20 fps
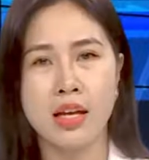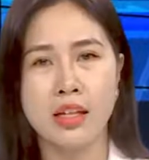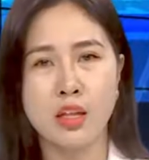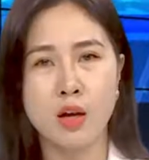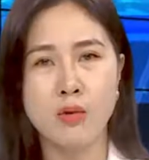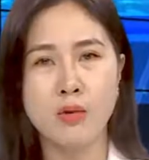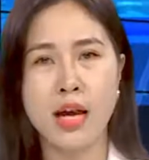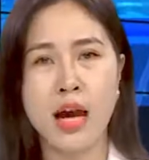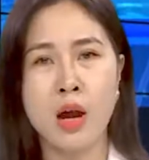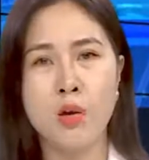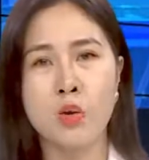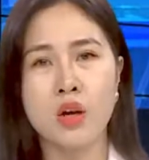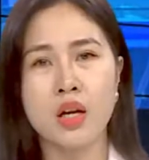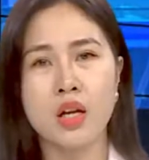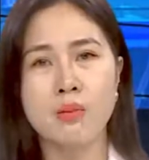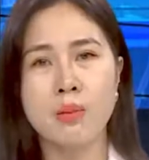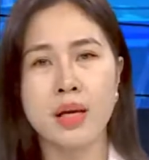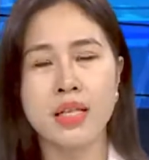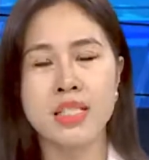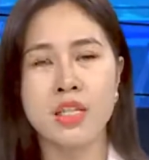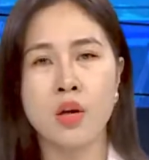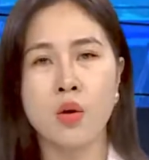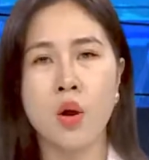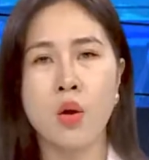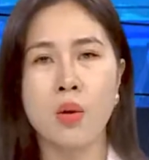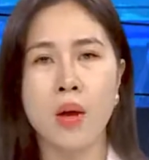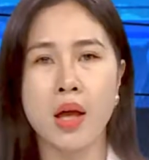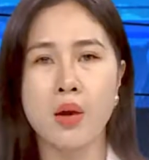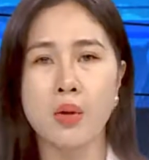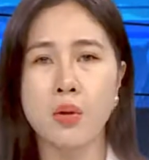Thông cáo của Liên minh châu
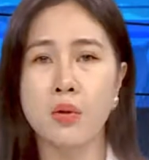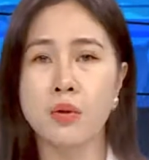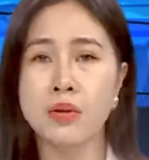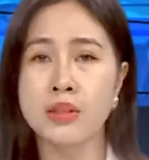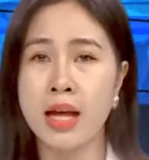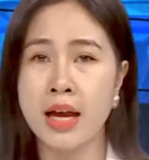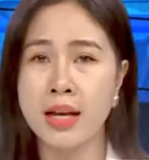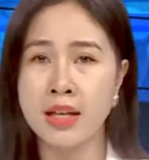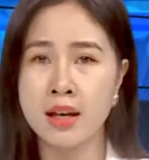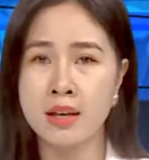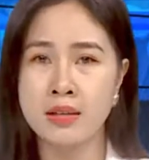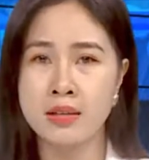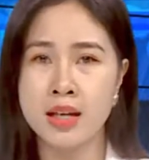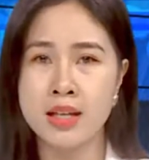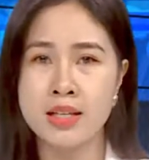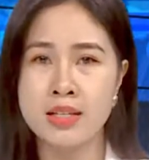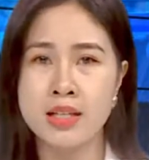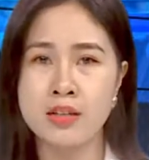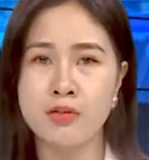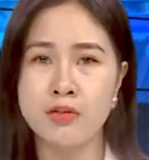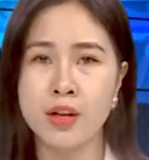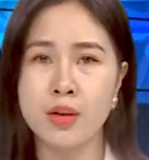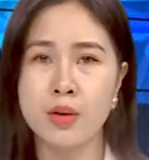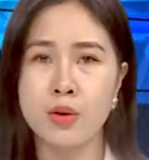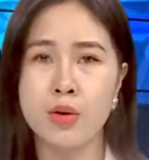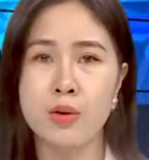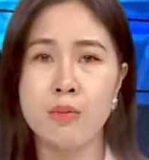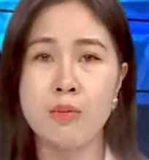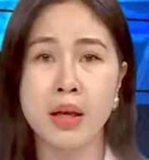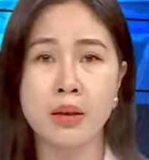Âu EU tái khẳng định sự phản
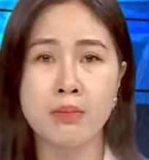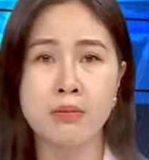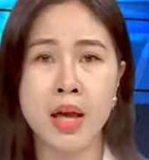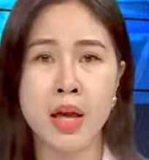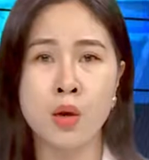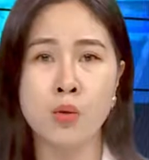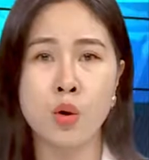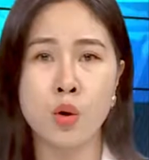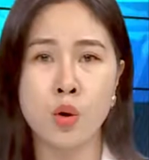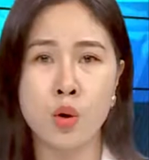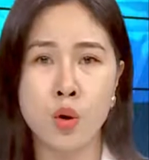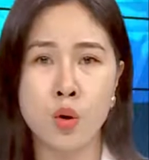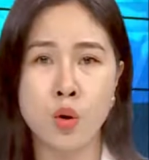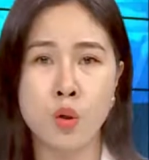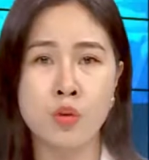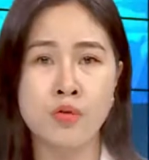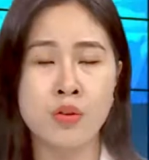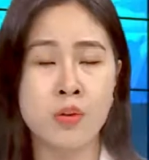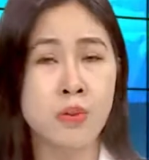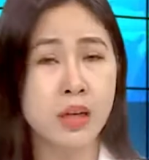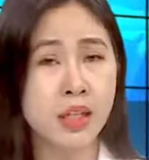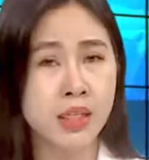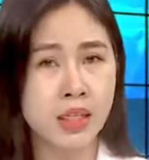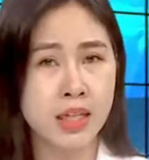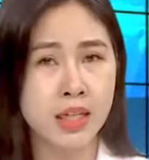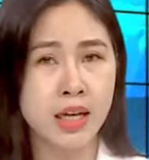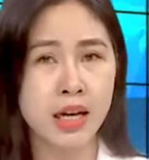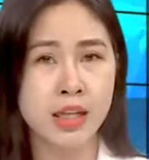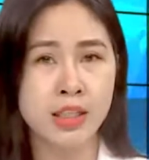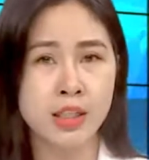đối mạnh mẽ của khối đối với bất
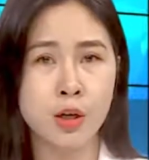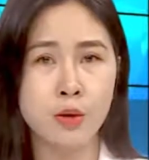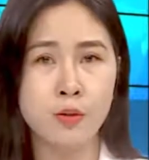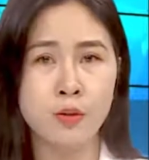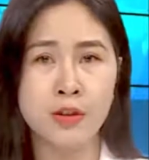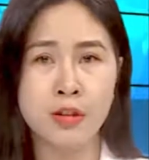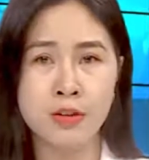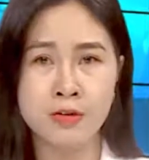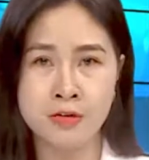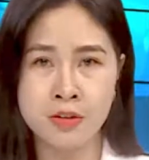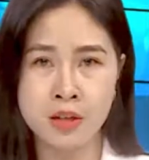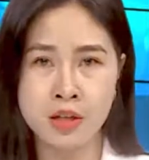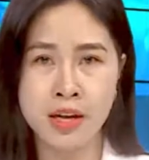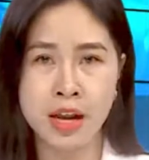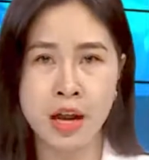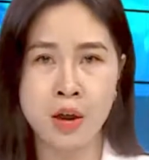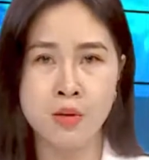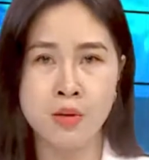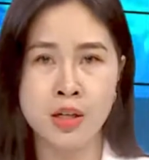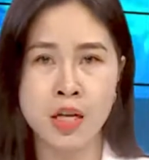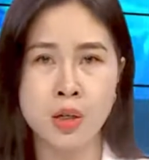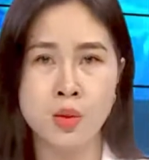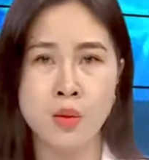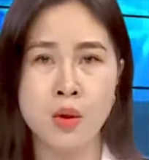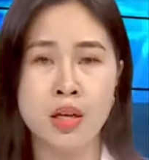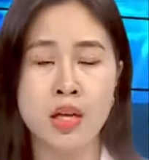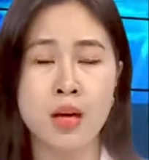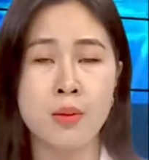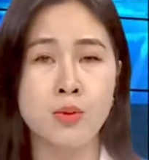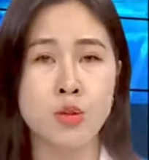kỳ hành động đơn phương nào gây
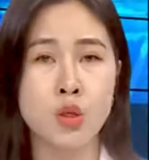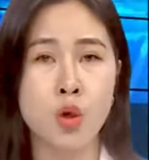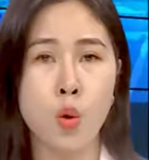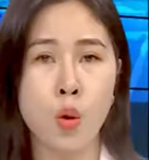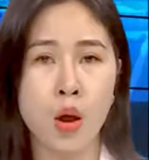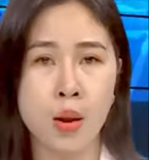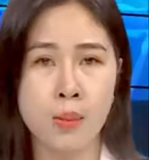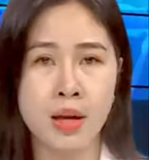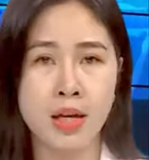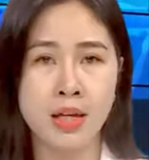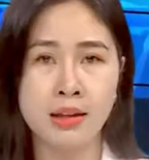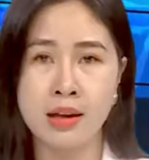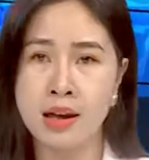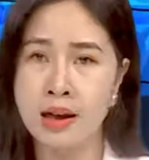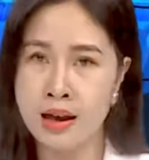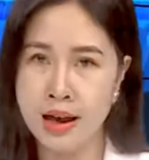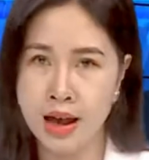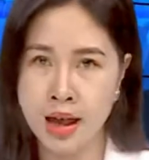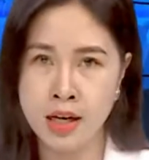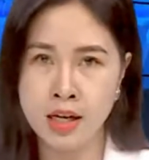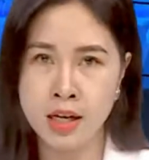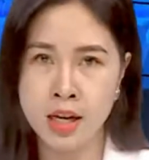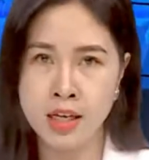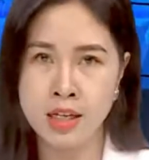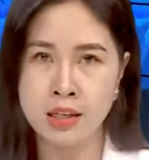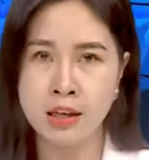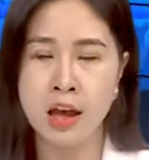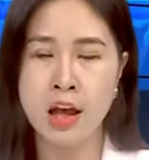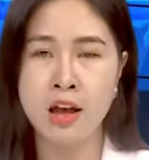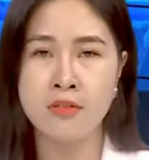nguy hiểm cho hòa bình, an
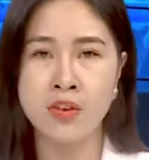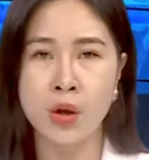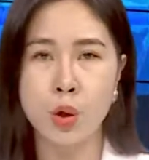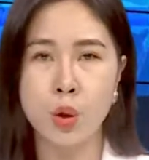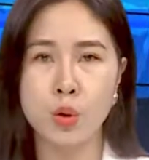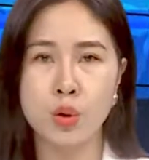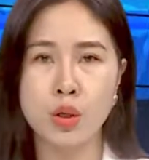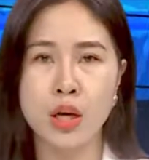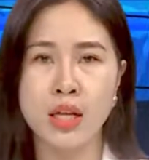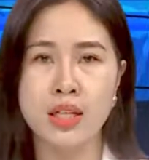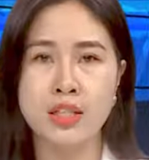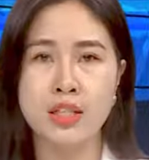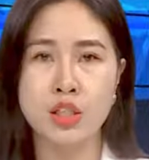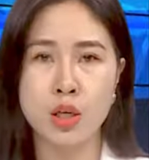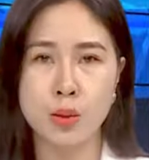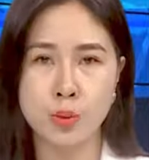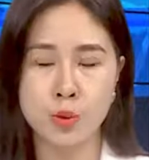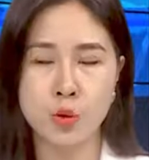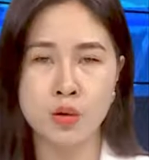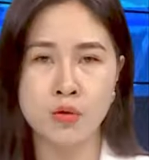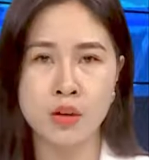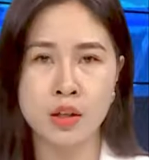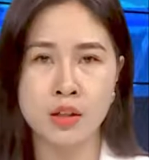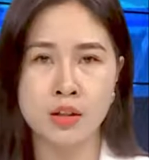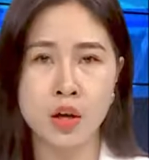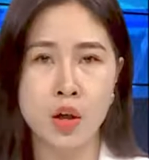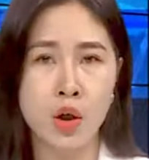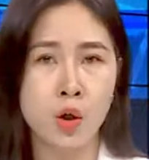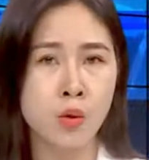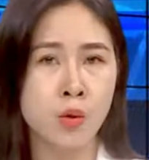ninh và ổn định trong khu
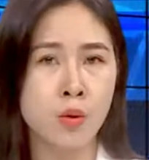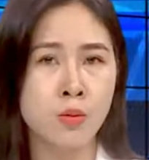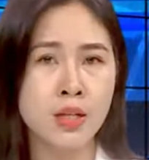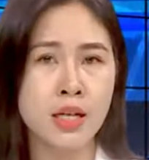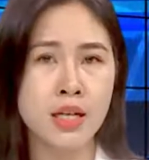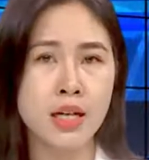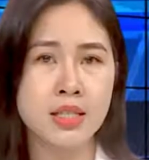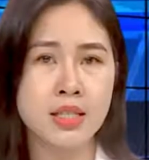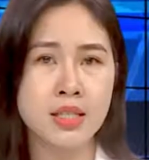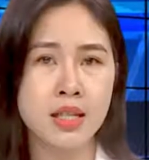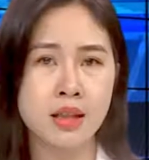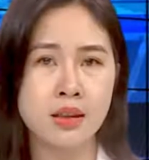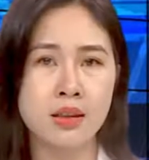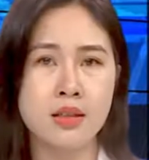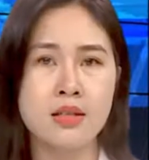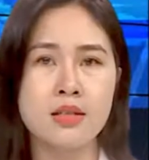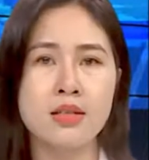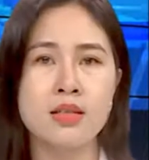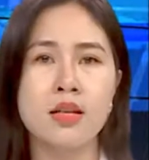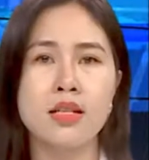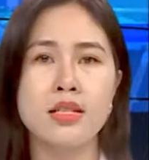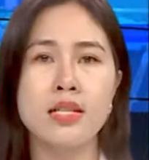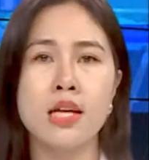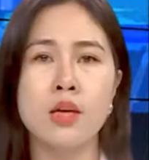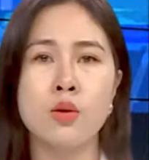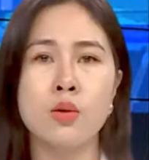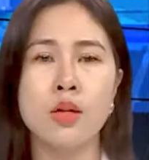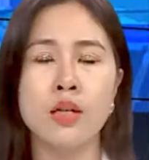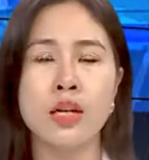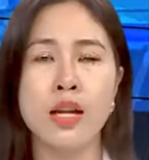vực, cũng như là trật tự dựa trên
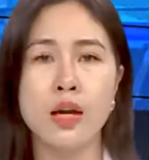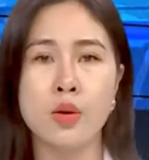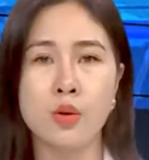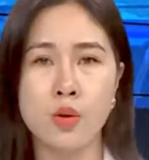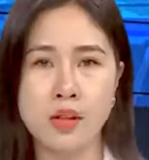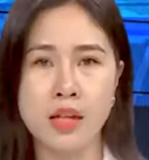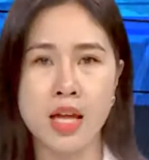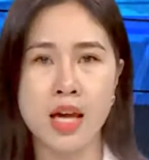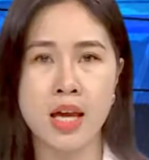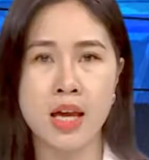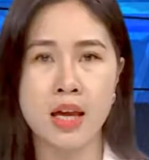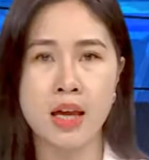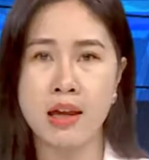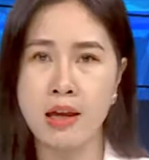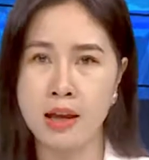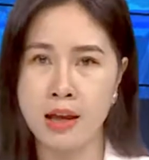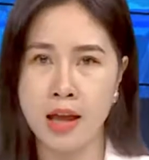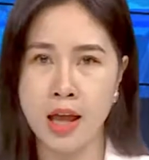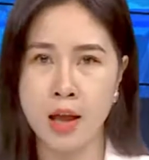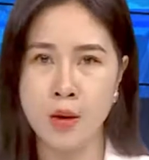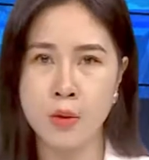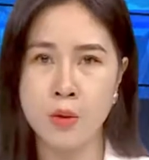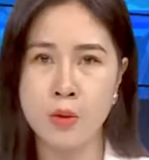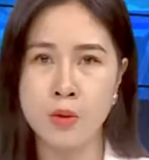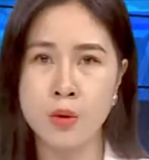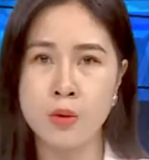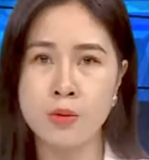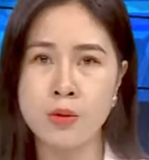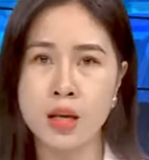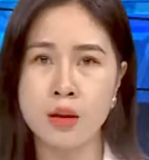luật lệ quốc tế. EU
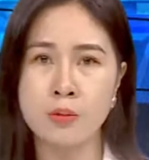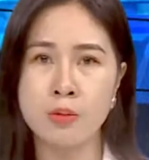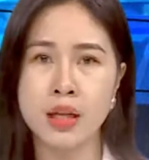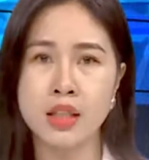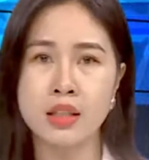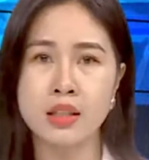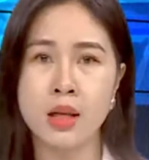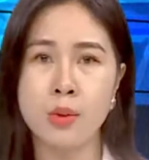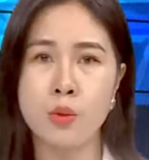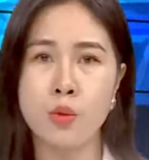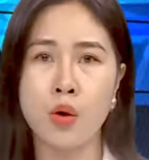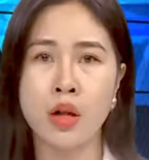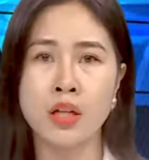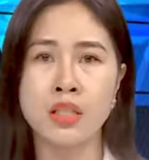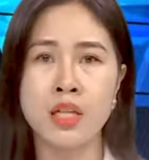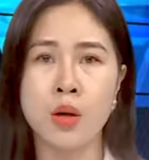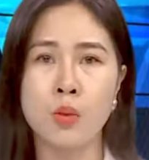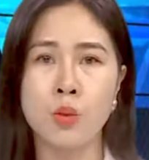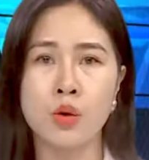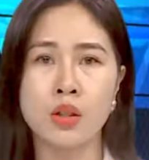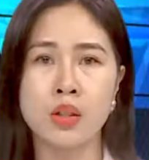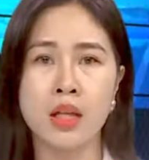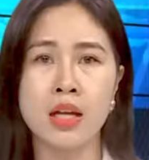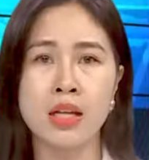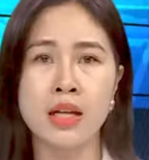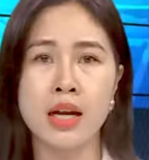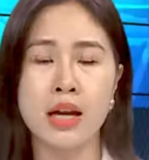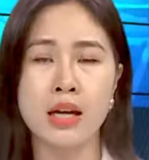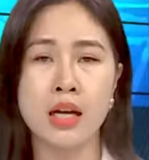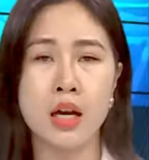cũng nhấn mạnh tầm quan trọng của
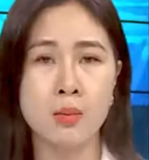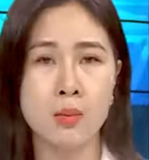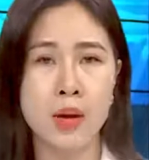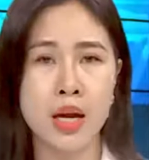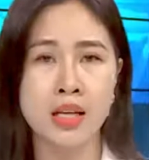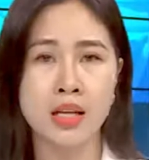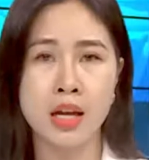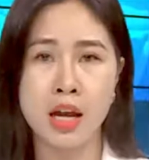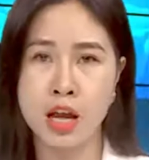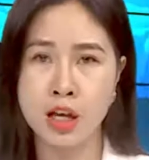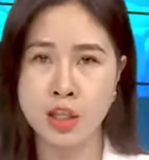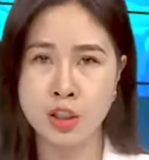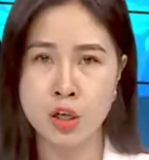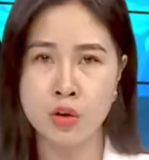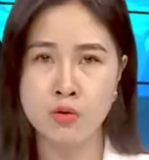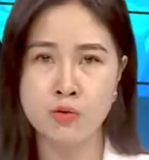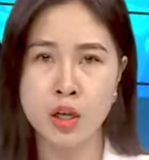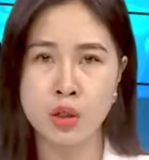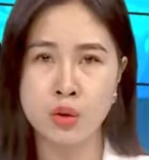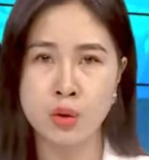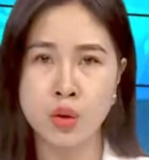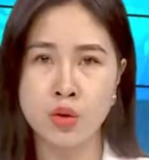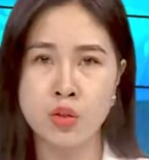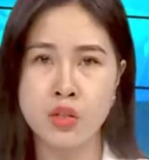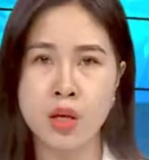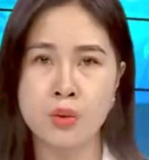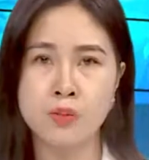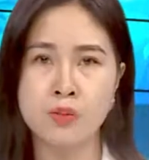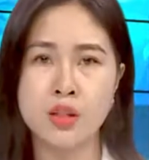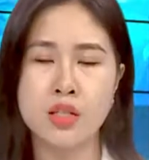tất cả các bên trong việc tôn
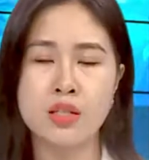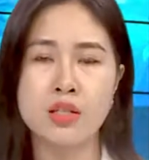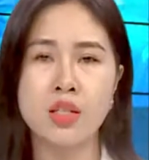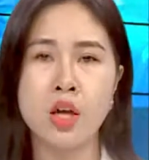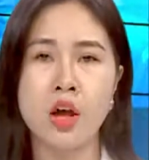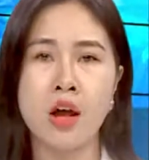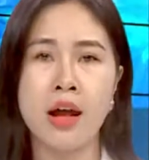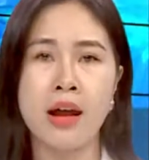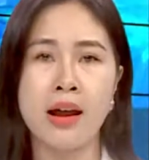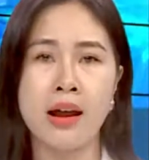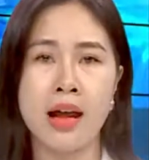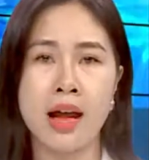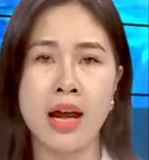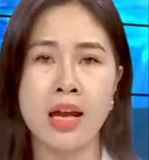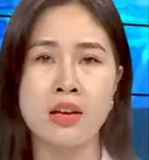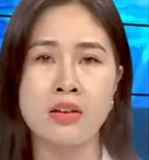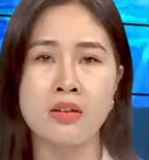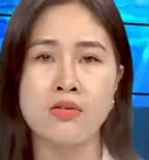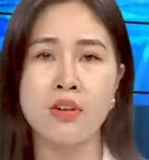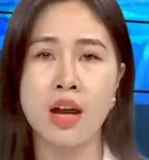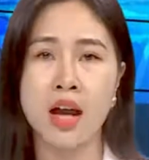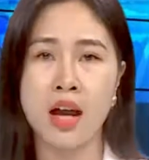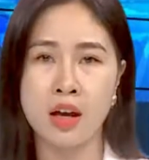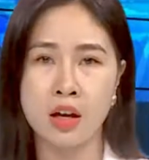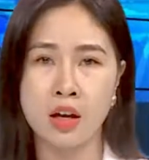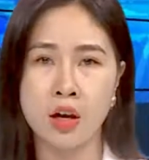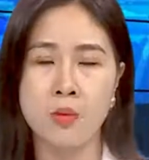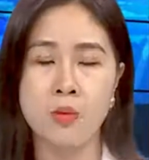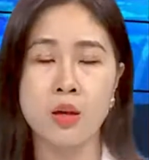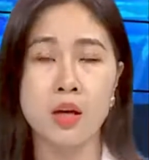trọng tự do hàng hải và hàng
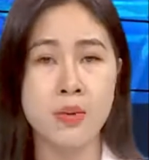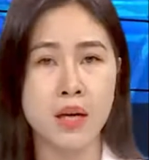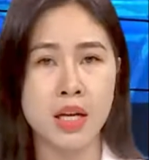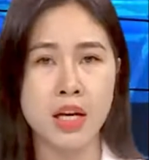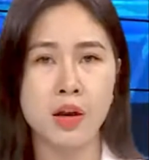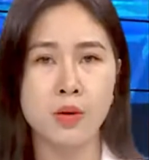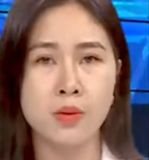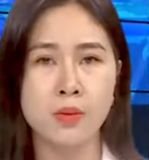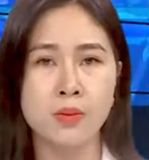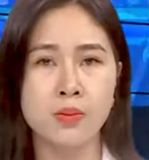không ở Biển Đông.